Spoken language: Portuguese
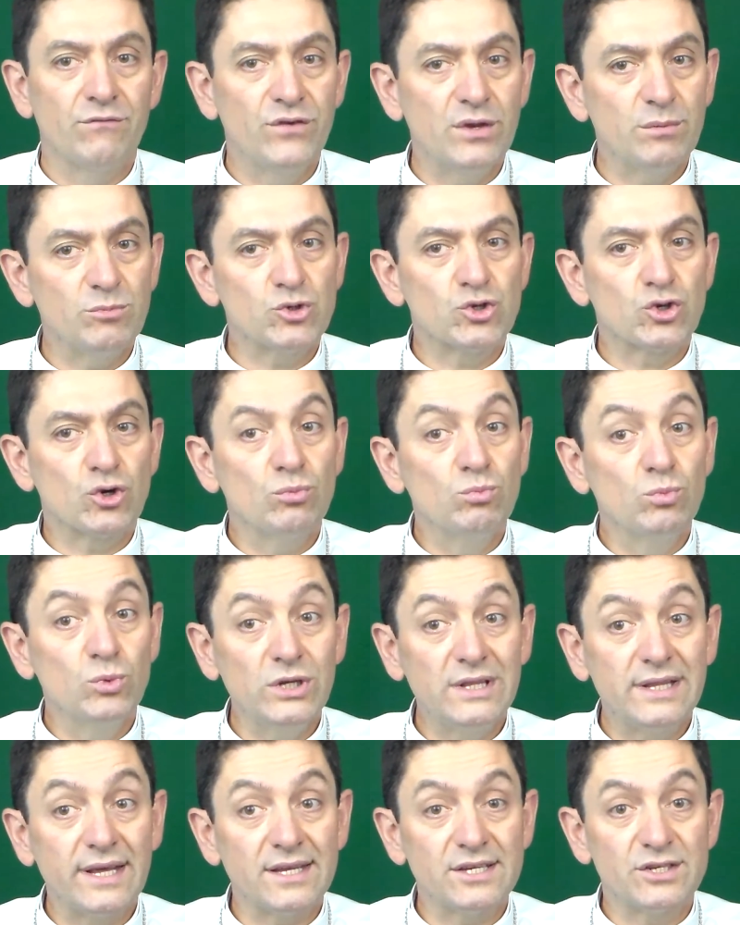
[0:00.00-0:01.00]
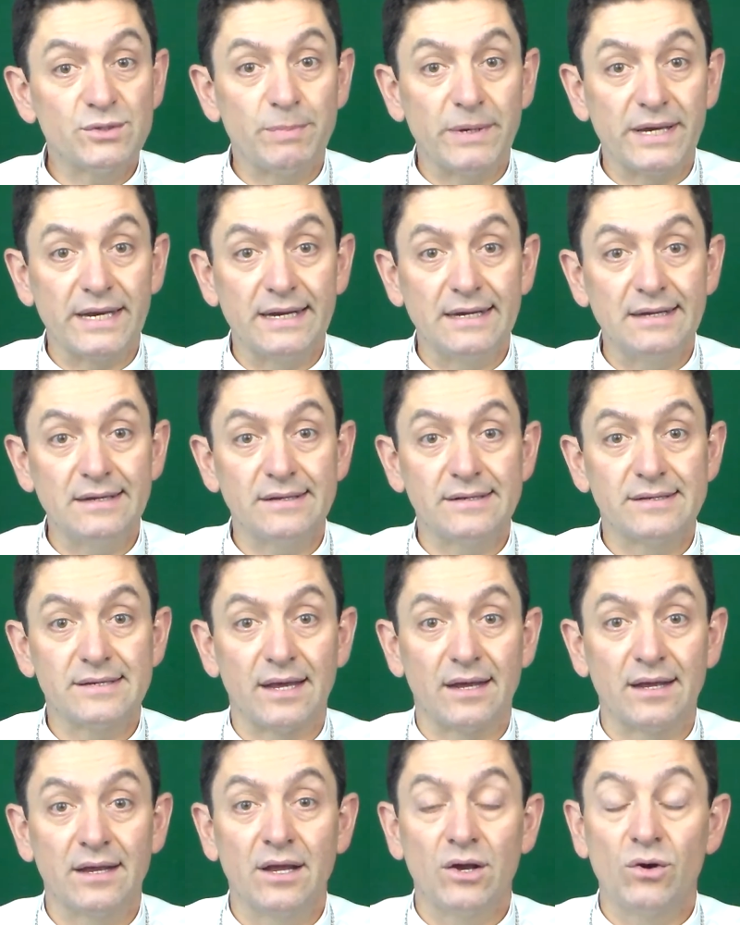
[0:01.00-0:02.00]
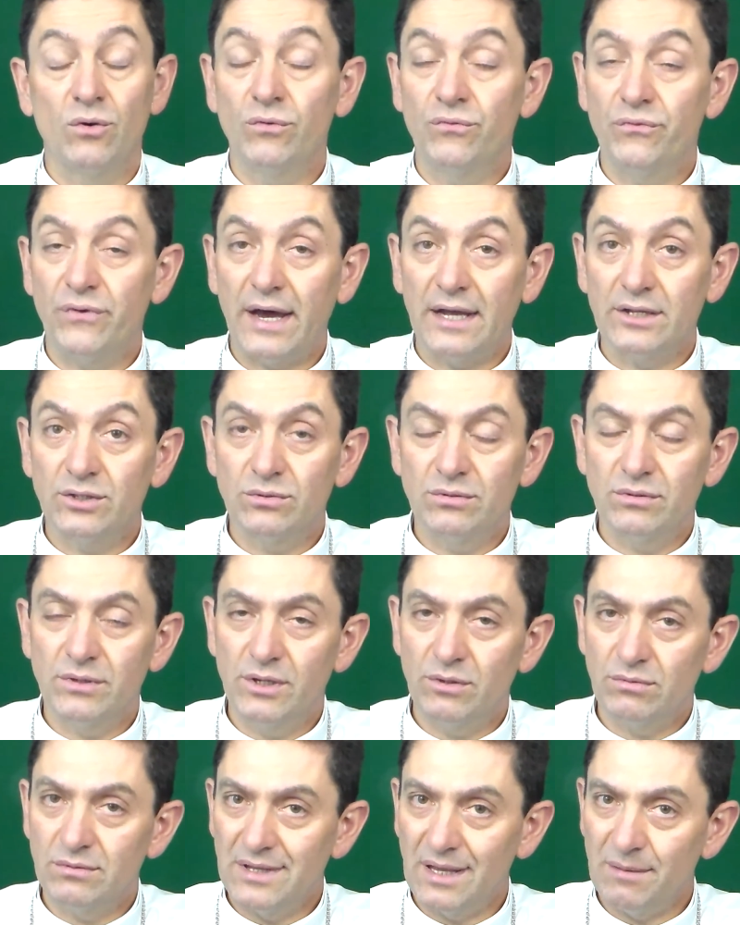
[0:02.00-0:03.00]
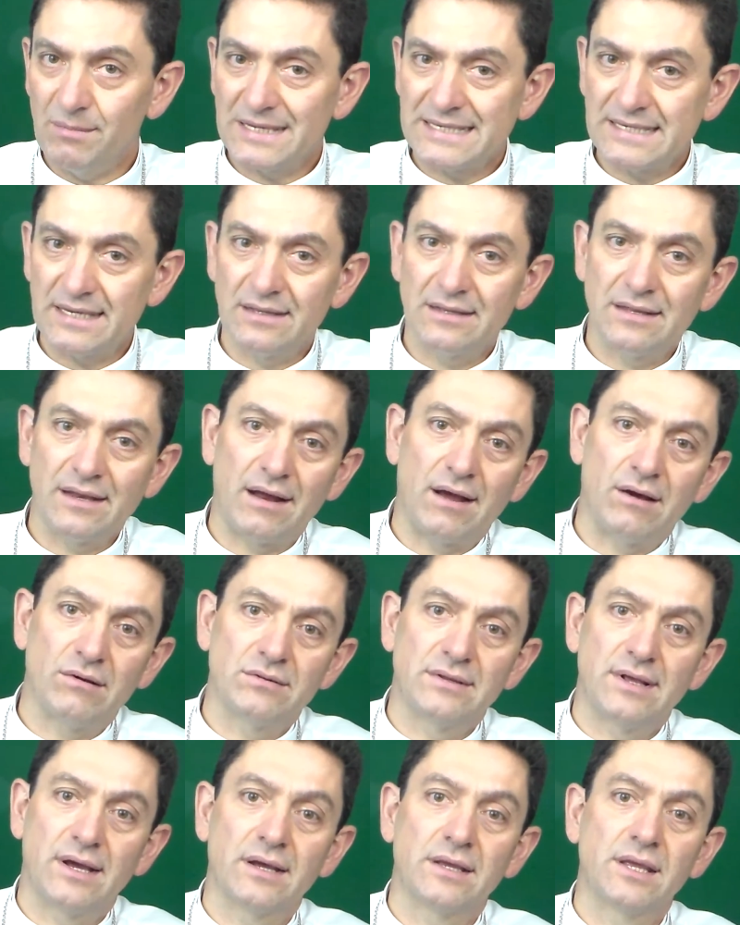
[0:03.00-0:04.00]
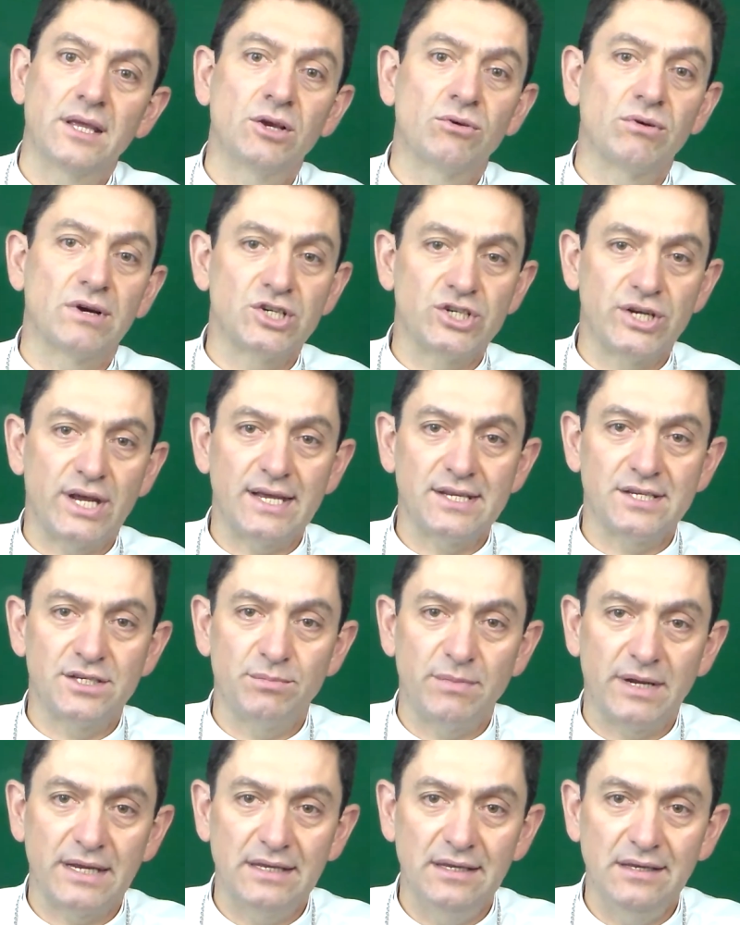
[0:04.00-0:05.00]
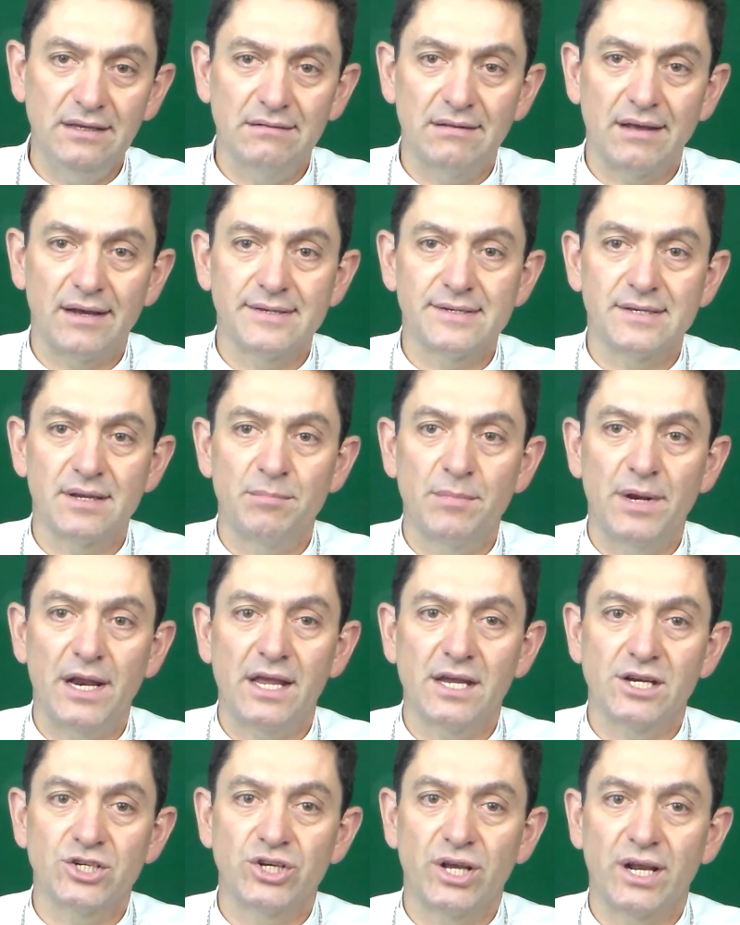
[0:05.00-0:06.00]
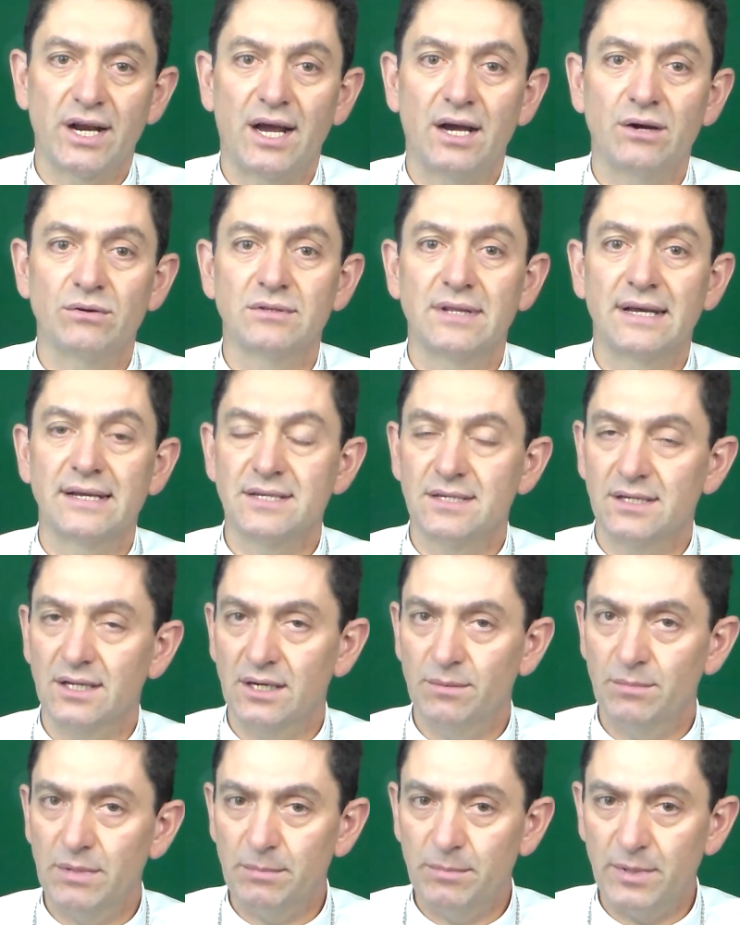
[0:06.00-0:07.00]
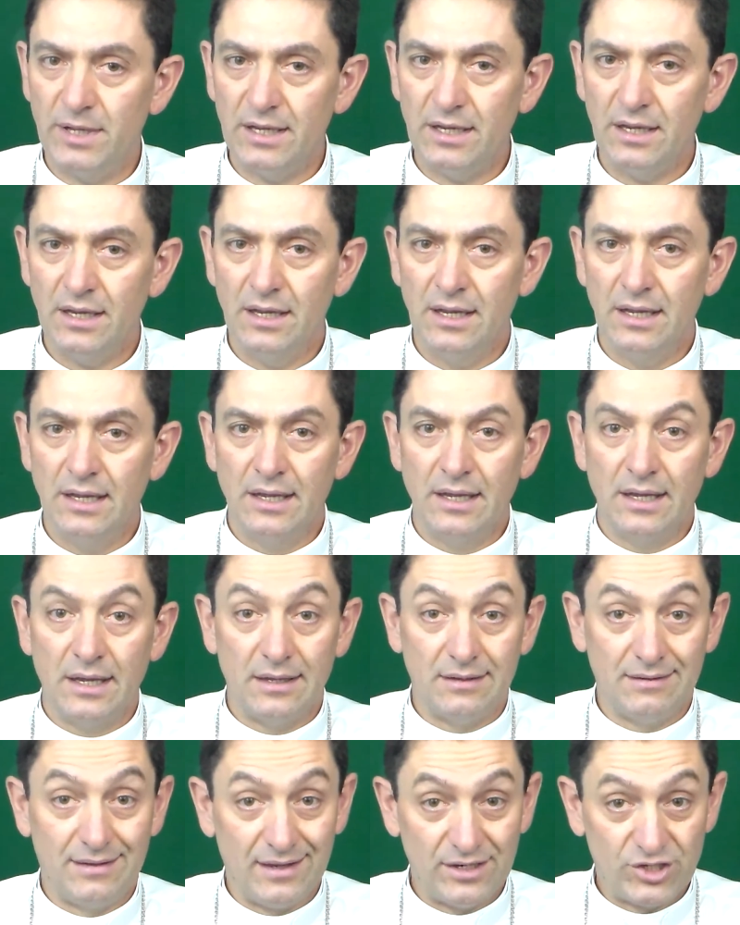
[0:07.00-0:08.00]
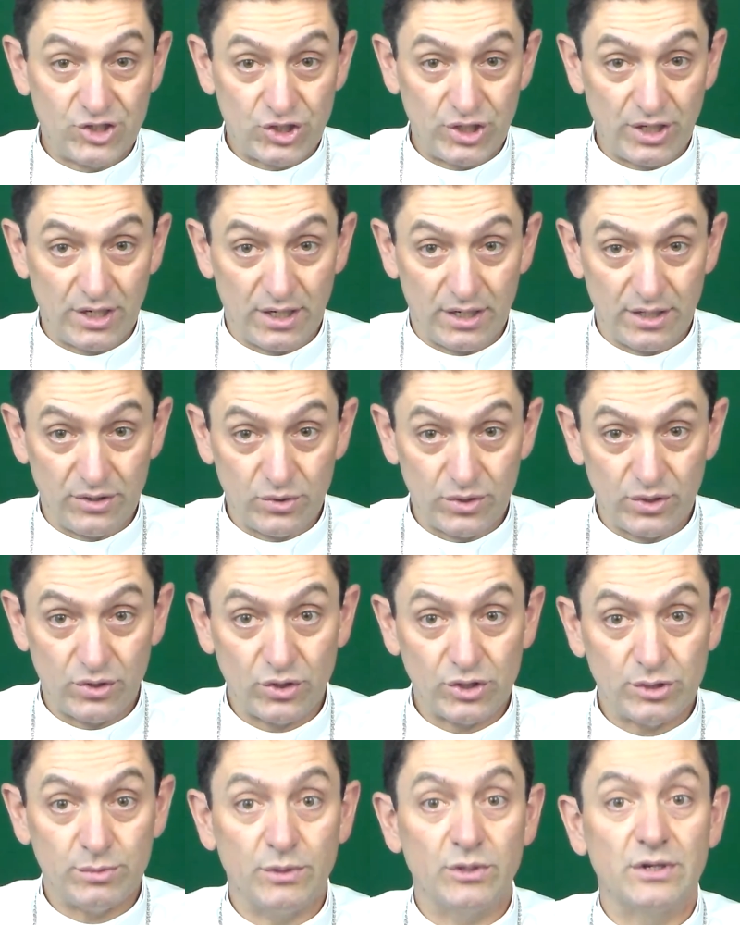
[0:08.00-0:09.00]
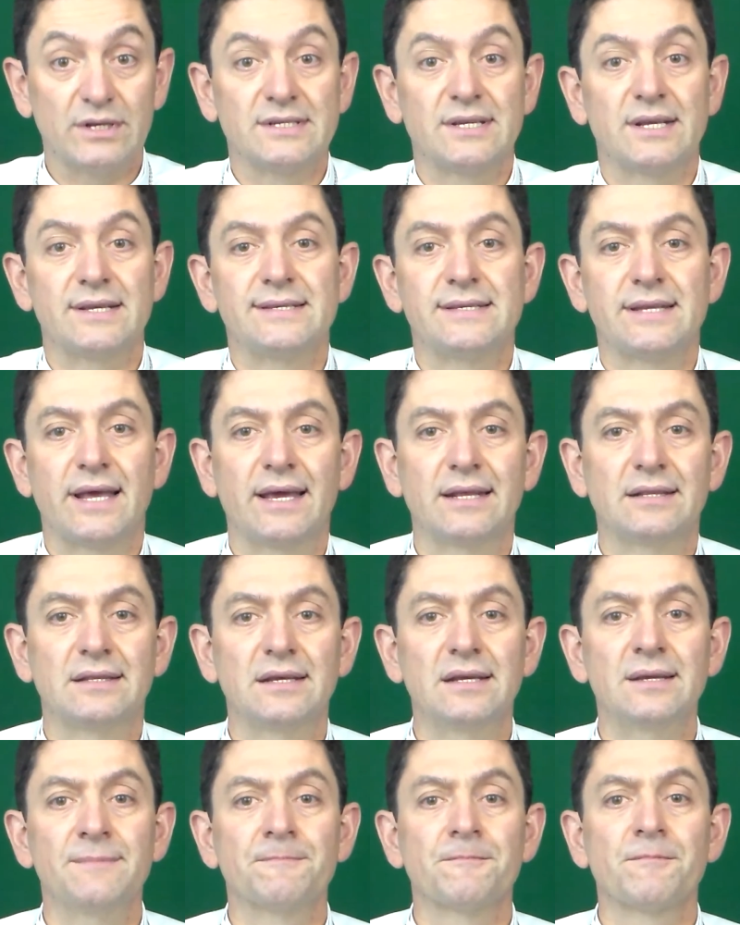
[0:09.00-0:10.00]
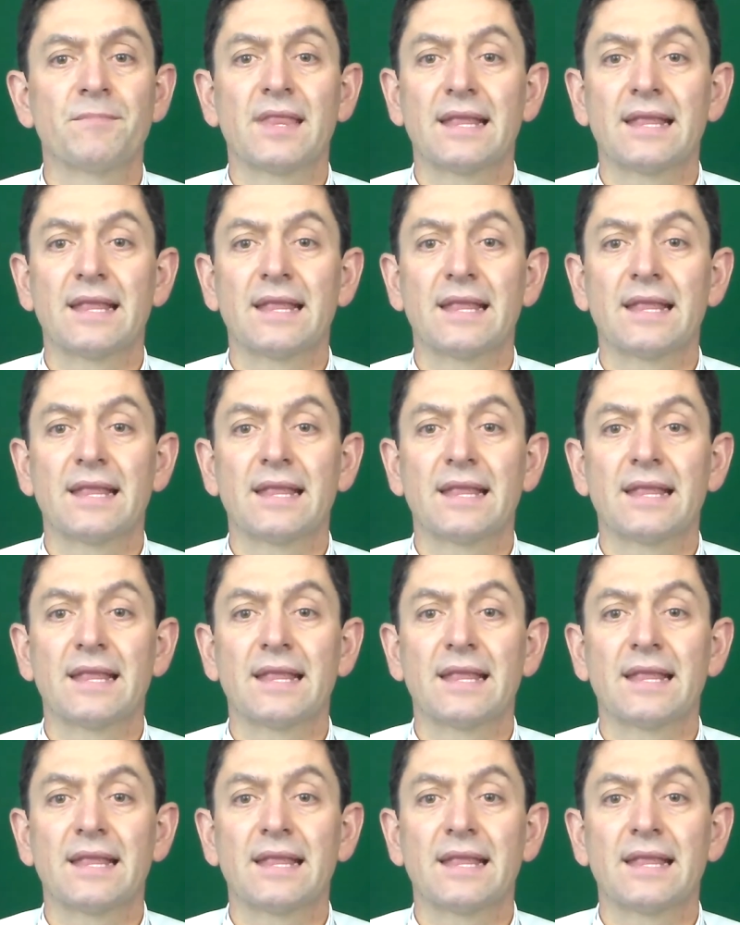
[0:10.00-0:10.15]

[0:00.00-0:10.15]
Vimos com muita esperança o fato de que o tema central da 55ª Assembleia Geral da CNBB deste ano 2017